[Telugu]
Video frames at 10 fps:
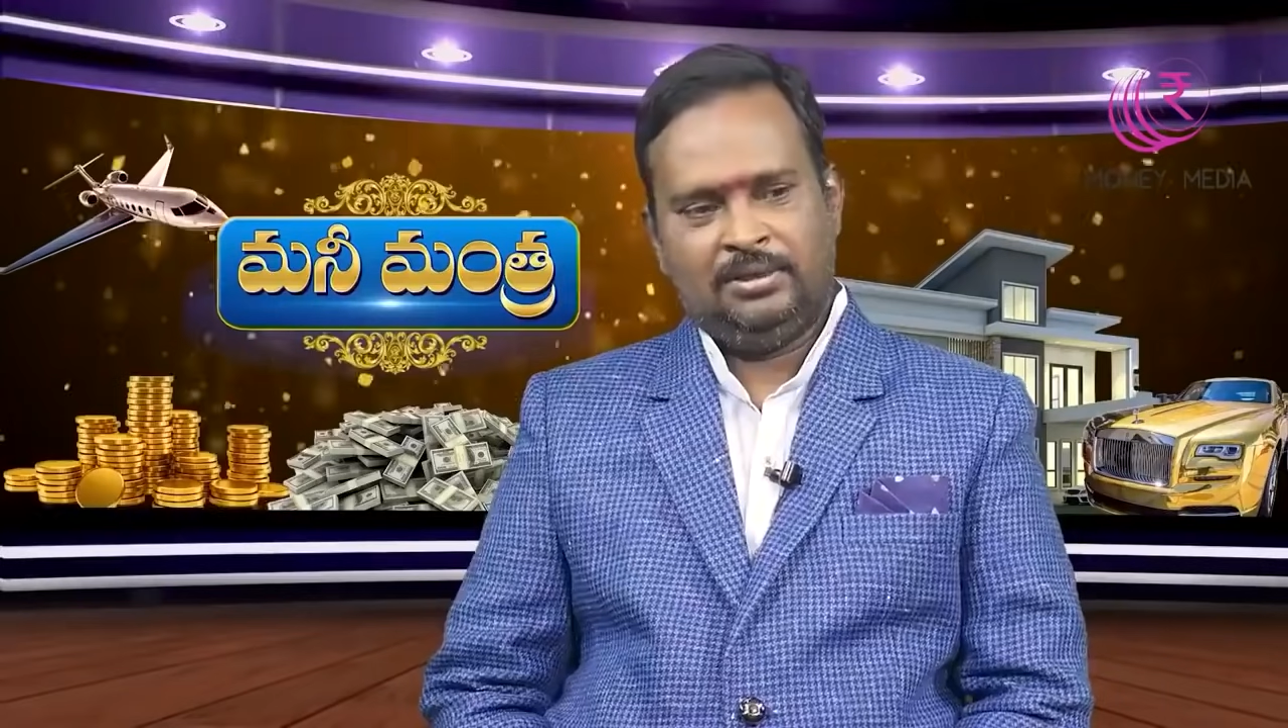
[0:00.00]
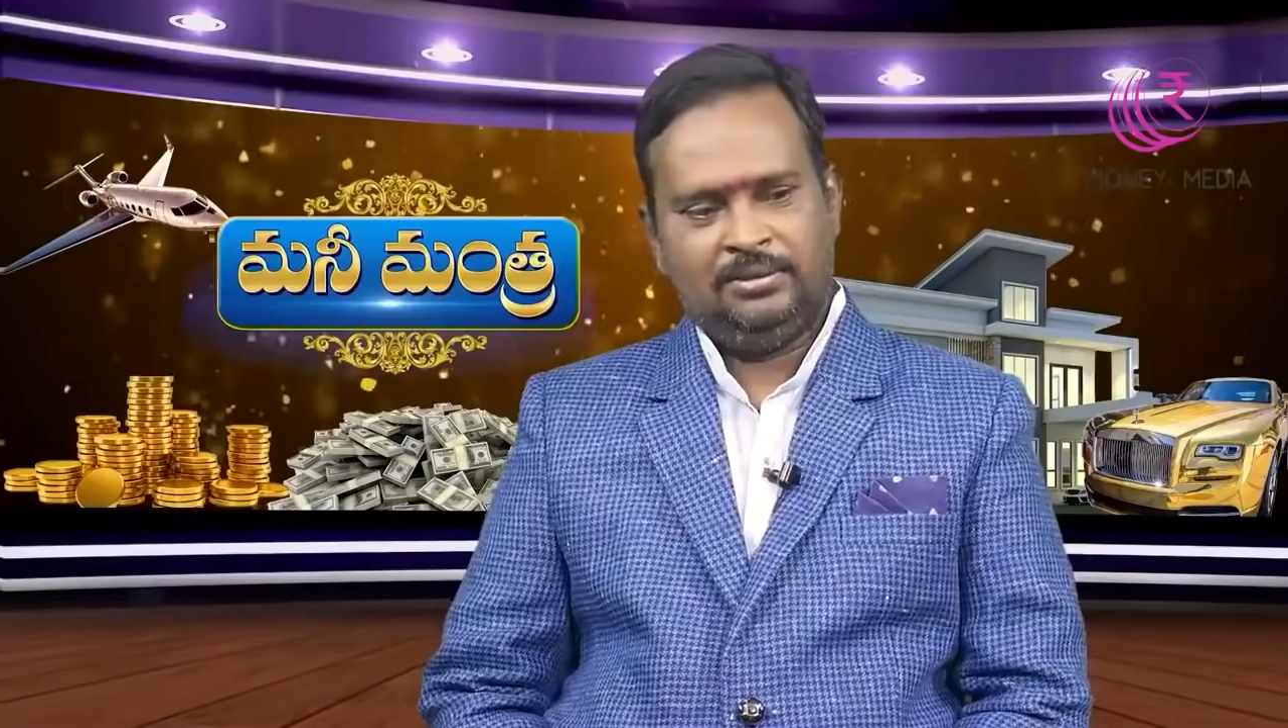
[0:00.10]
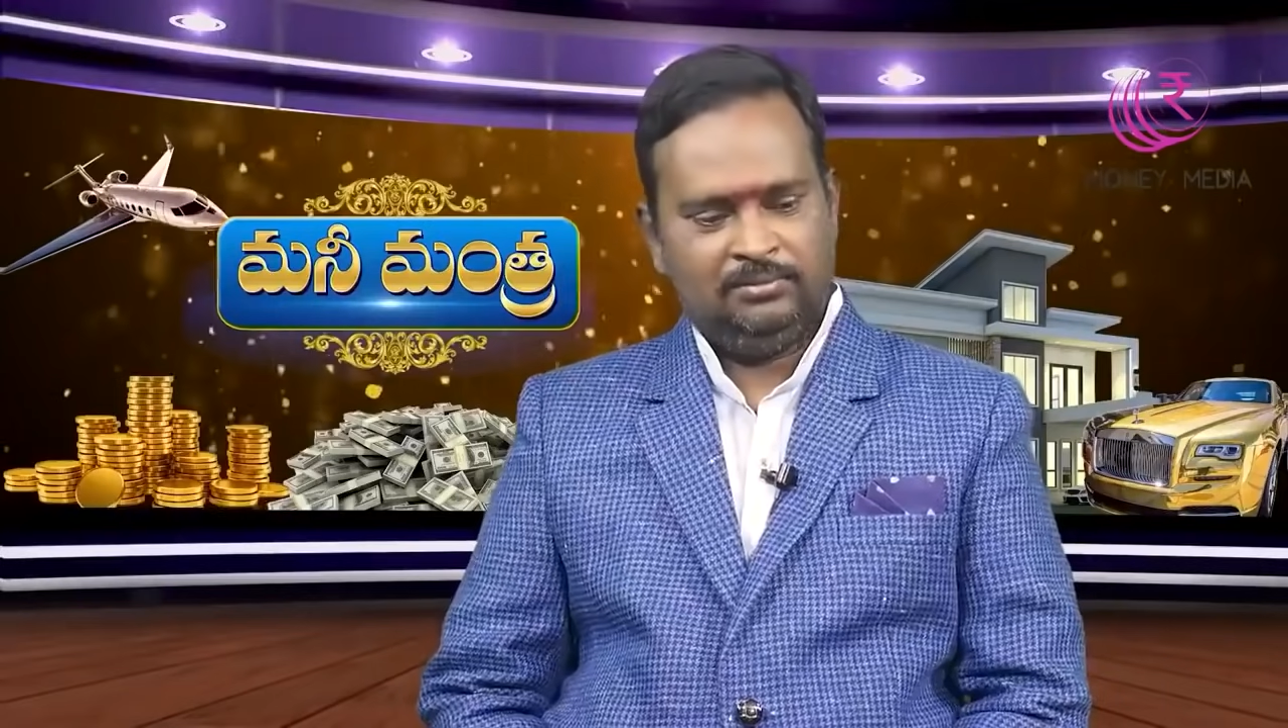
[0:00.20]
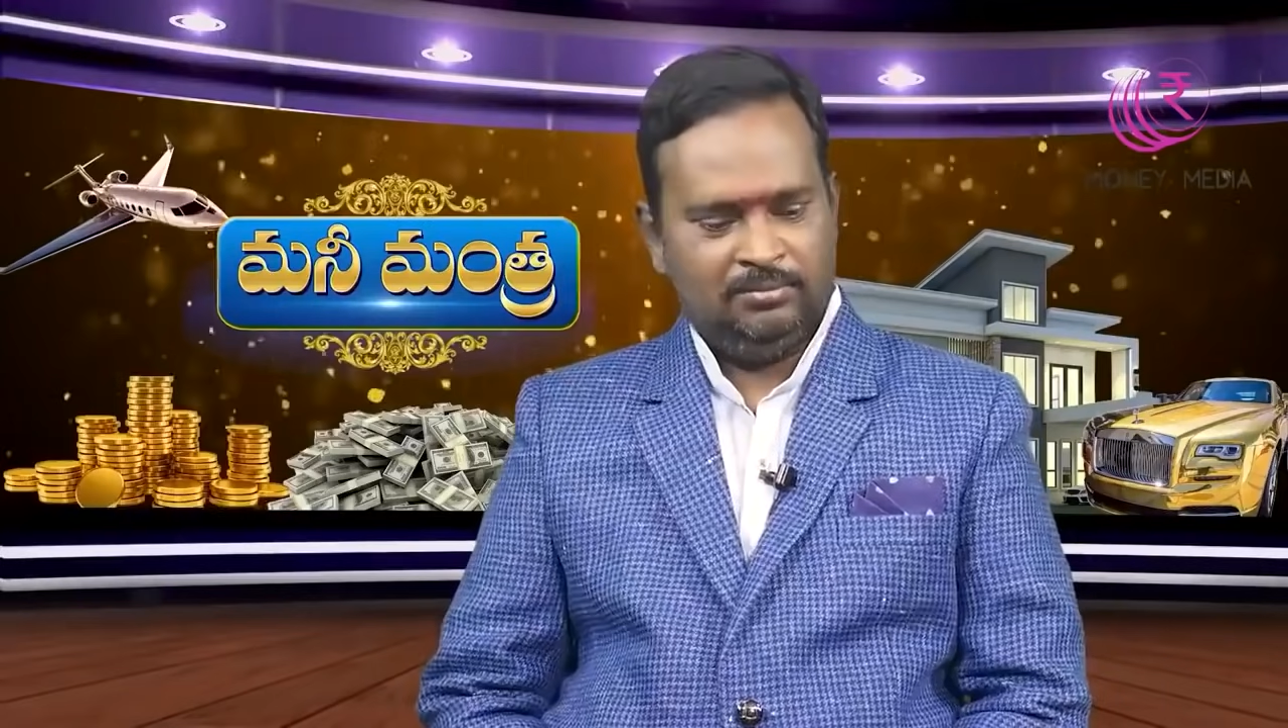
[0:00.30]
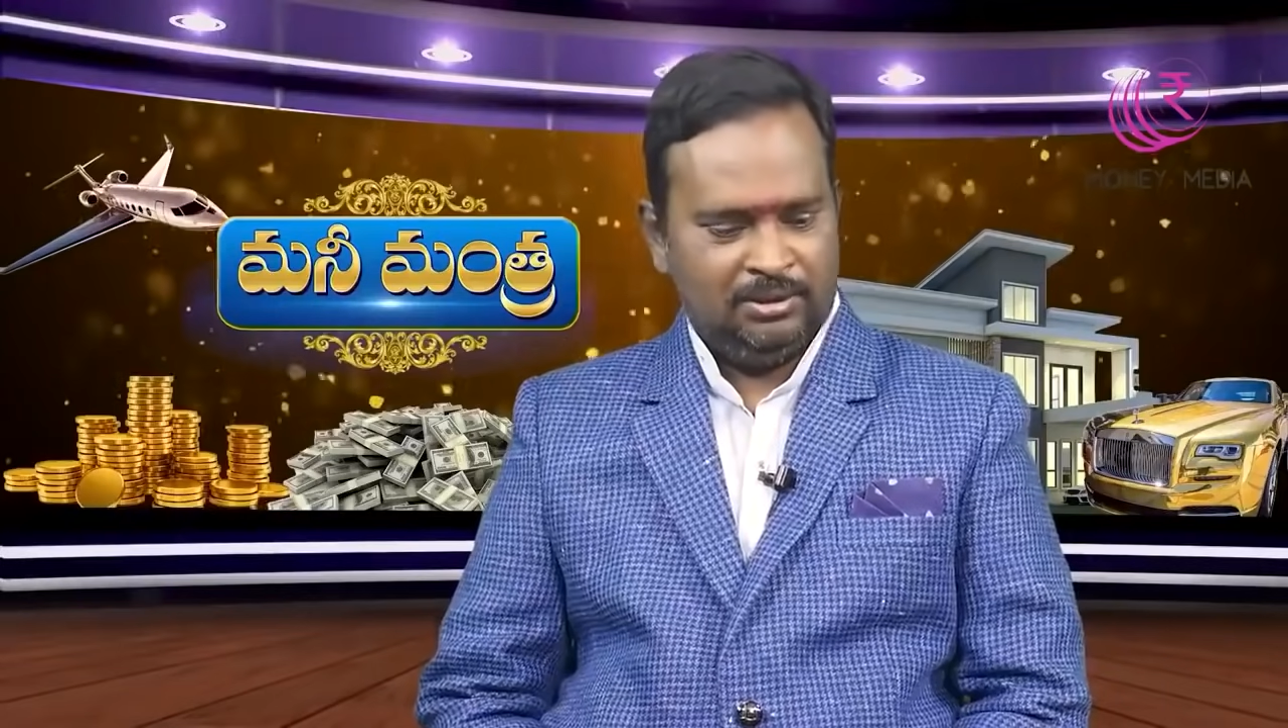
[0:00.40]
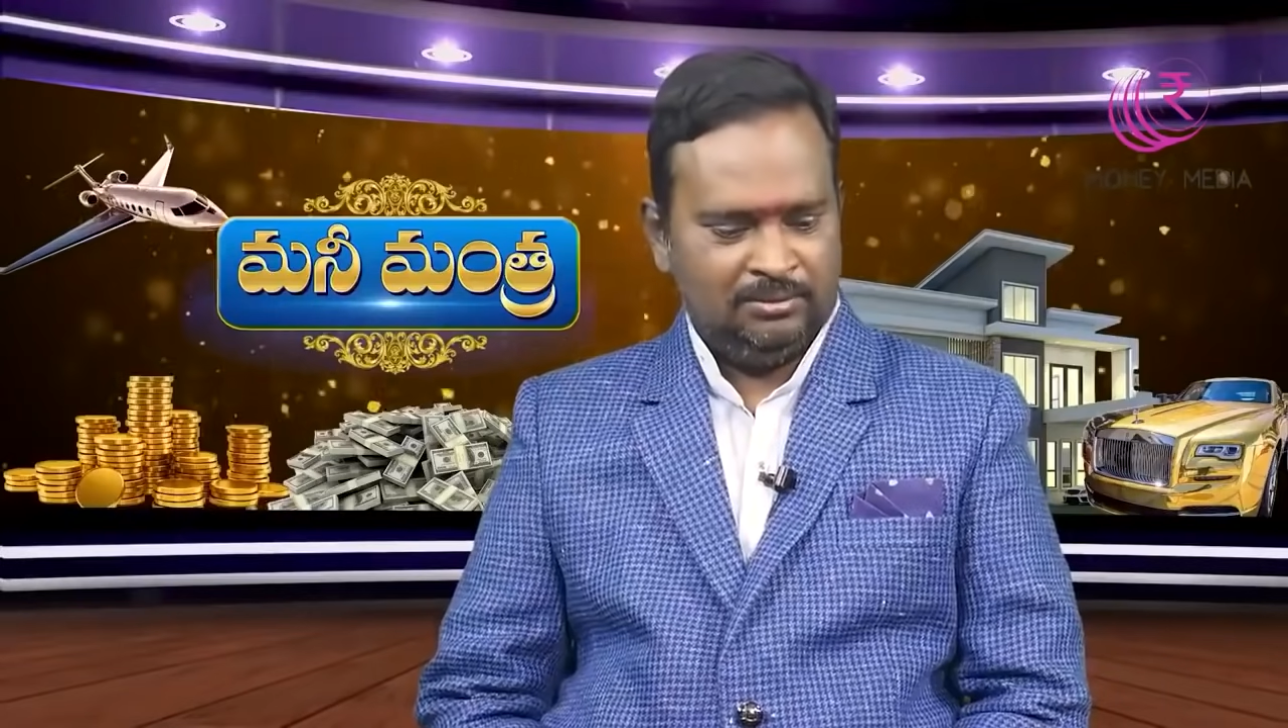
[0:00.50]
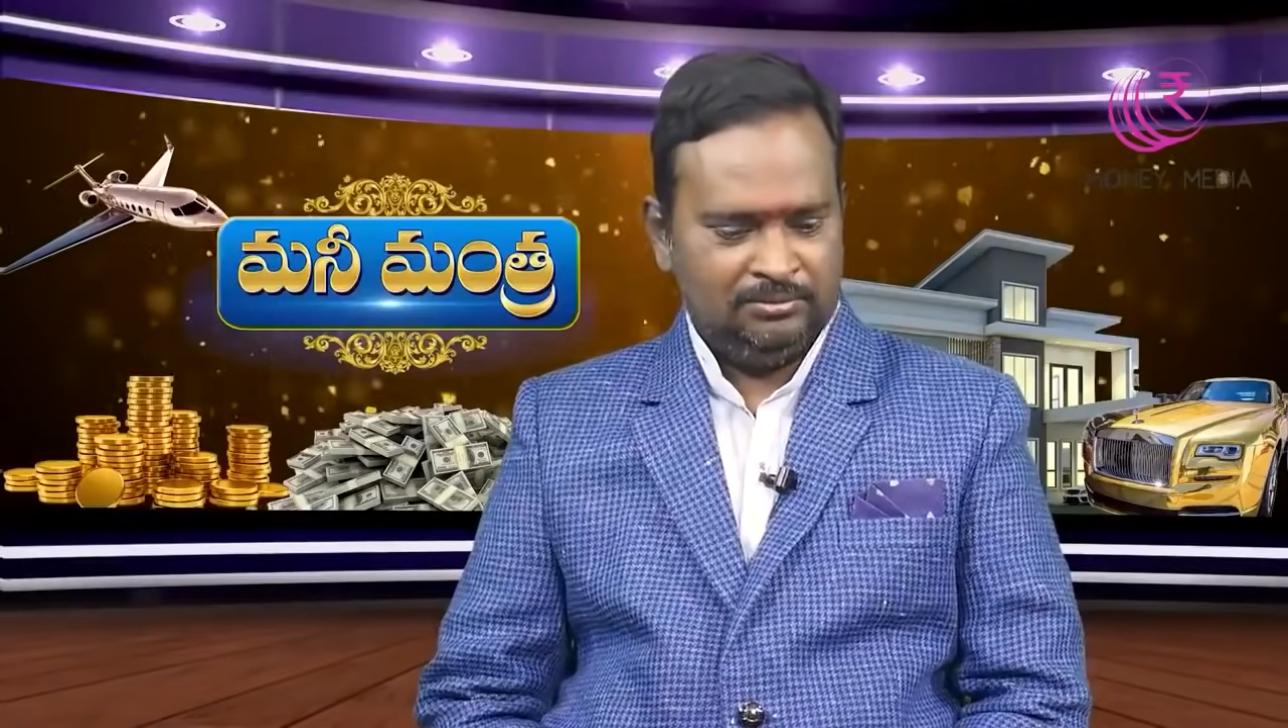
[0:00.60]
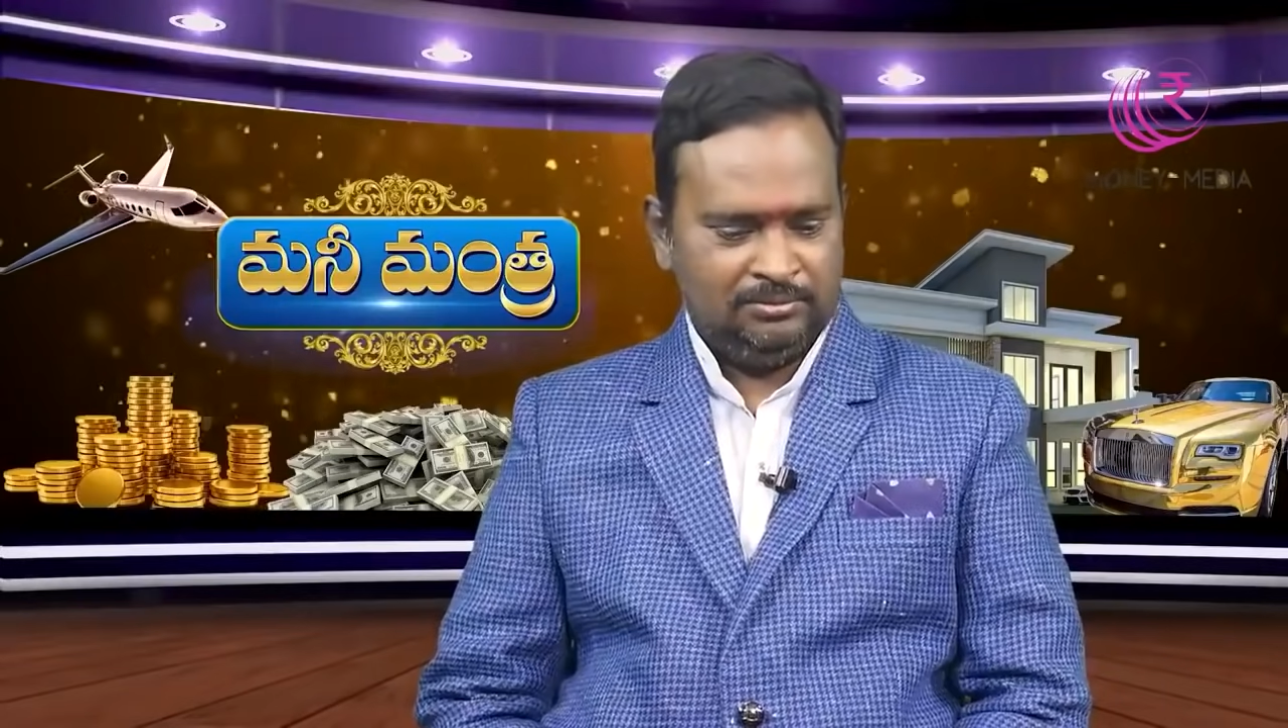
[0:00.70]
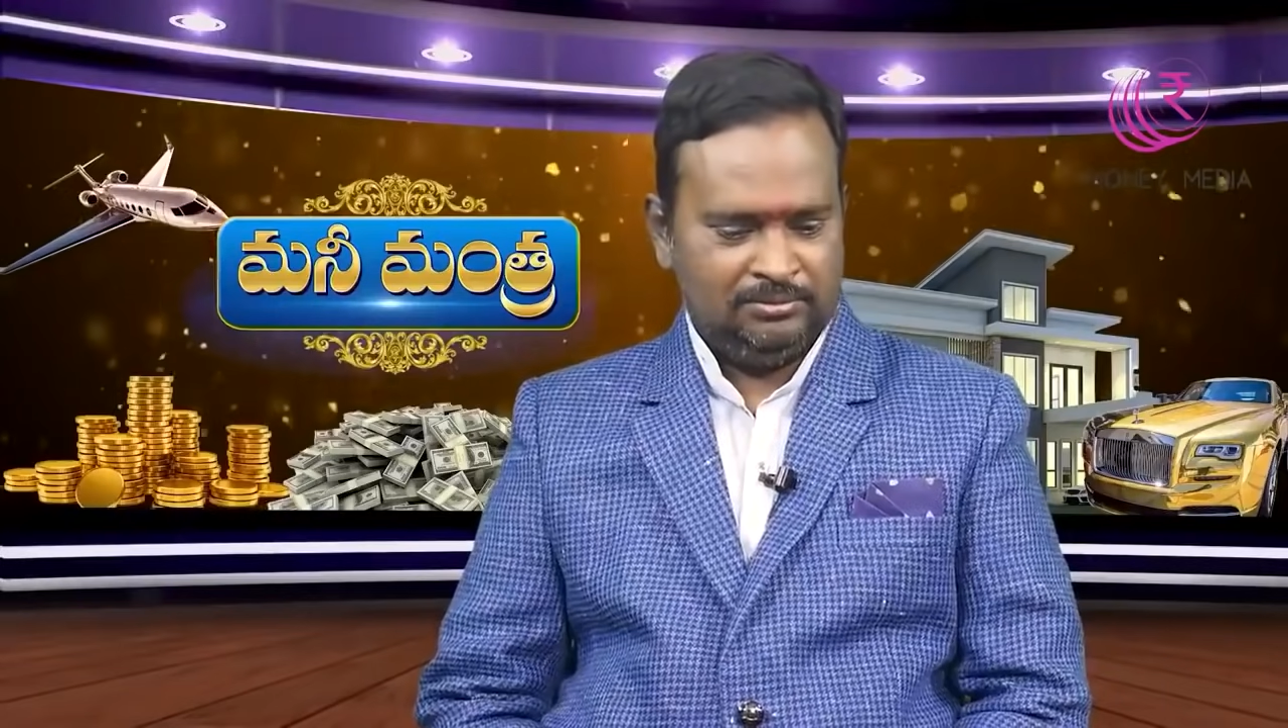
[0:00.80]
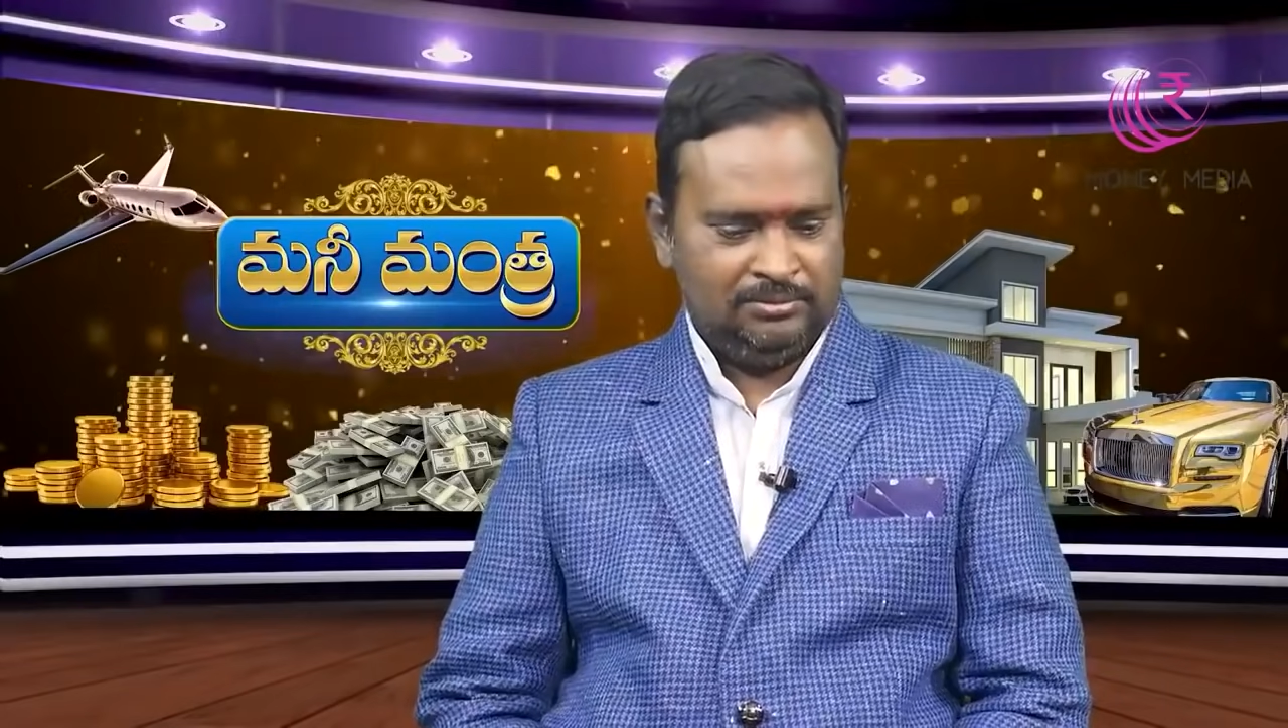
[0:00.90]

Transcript: అసలు మనం